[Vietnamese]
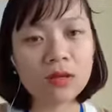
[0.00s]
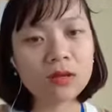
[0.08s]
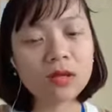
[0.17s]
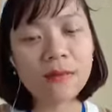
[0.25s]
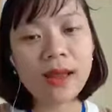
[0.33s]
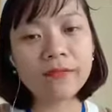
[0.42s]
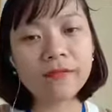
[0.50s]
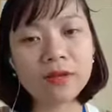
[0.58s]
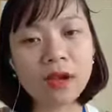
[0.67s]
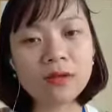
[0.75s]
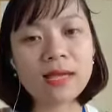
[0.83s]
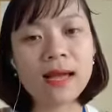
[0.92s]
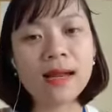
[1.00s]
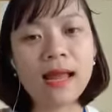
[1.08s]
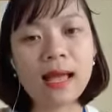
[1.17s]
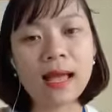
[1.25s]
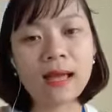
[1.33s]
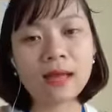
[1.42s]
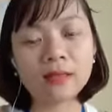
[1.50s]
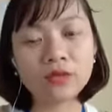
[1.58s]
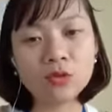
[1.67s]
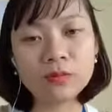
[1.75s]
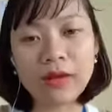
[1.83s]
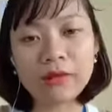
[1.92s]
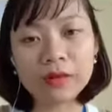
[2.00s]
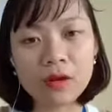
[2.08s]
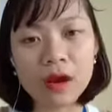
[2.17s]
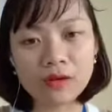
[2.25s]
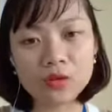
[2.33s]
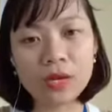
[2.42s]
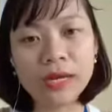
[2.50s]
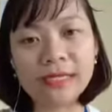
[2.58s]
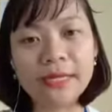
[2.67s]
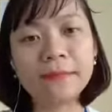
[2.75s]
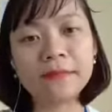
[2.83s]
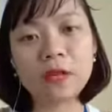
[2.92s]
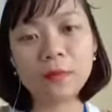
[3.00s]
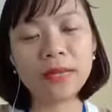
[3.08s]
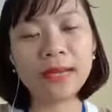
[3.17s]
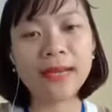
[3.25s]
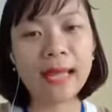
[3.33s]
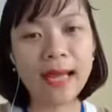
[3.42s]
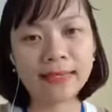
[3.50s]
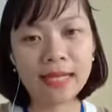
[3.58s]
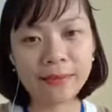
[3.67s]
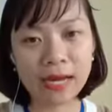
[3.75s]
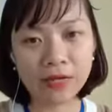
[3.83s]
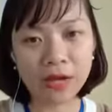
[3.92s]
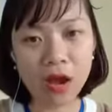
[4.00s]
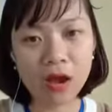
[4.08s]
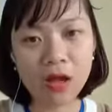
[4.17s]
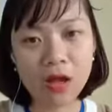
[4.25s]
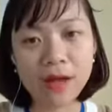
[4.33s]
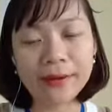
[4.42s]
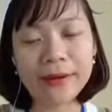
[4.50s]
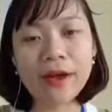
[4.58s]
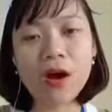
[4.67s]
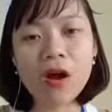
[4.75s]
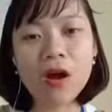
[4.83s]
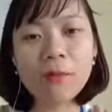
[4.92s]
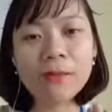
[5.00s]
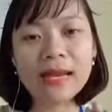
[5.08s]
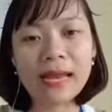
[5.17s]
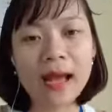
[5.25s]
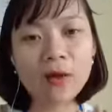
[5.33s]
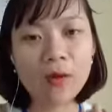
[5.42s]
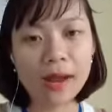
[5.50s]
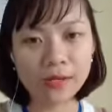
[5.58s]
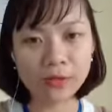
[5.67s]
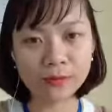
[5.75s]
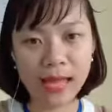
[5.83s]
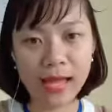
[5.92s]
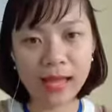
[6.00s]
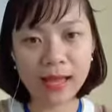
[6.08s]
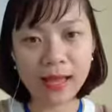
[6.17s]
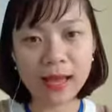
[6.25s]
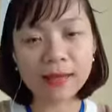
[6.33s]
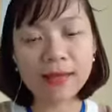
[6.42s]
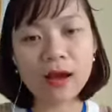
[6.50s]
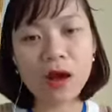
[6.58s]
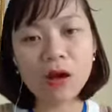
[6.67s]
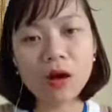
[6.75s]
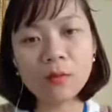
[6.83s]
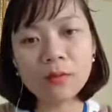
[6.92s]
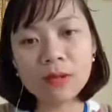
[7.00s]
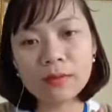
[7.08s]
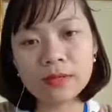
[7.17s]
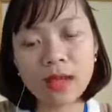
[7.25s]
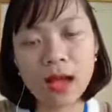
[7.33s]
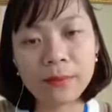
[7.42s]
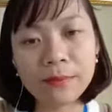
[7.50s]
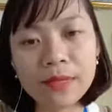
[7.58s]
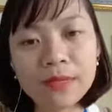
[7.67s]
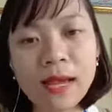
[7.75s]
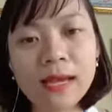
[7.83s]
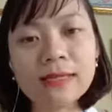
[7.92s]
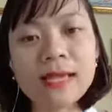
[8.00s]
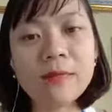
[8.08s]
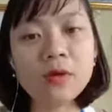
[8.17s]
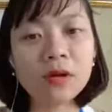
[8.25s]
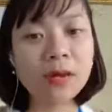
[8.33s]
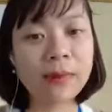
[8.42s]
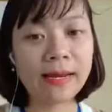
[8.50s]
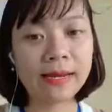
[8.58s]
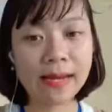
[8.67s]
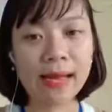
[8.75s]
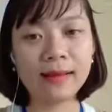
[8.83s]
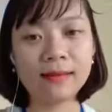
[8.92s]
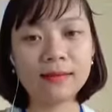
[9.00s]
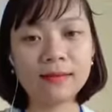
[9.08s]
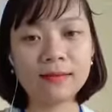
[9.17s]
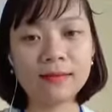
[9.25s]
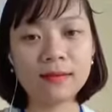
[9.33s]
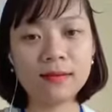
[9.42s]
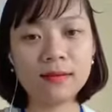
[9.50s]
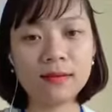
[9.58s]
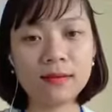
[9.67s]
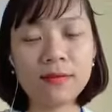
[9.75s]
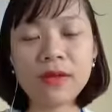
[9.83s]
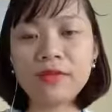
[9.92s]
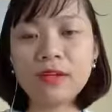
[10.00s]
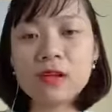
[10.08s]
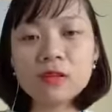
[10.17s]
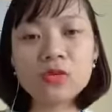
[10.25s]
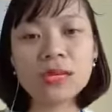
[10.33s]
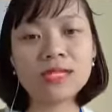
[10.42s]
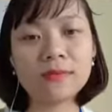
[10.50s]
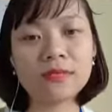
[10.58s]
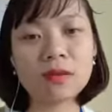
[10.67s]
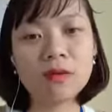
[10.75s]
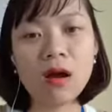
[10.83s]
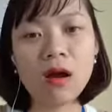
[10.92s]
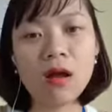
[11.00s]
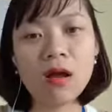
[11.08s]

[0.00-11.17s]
Các bạn nhớ rằng là chúng ta phải thường xuyên chăm sóc những khách hàng tiềm năng đó để họ không bị lãng quên chúng ta, để họ không bị gì ạ? Bị nhảy sang một người bán khác. Bạn phải thường xuyên chăm sóc họ.